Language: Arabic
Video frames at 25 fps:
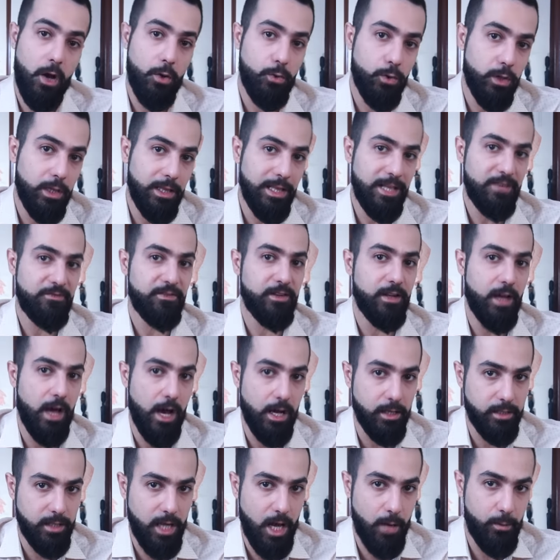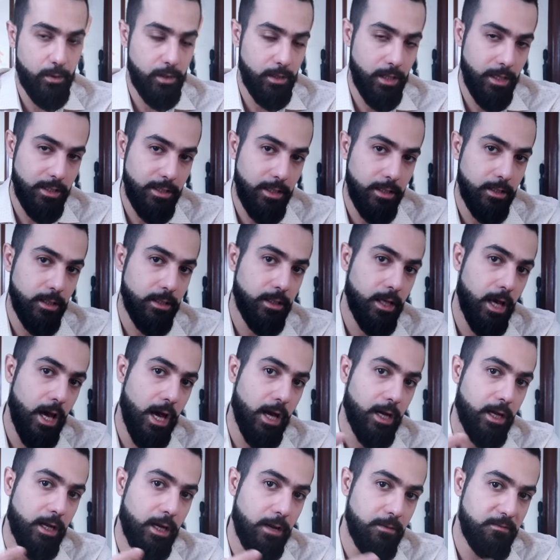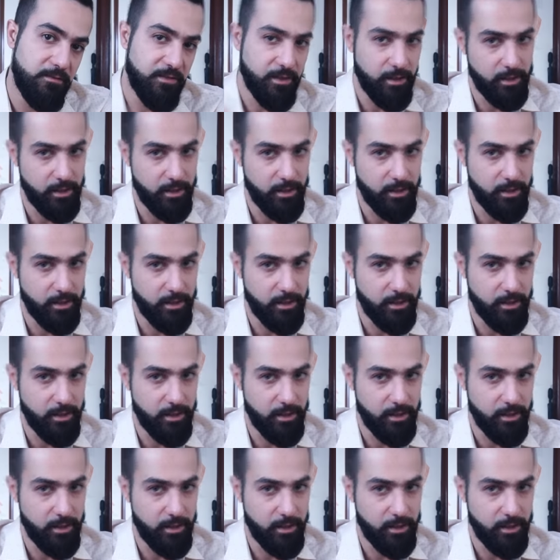يتلف الأعصاب التي تتحكم في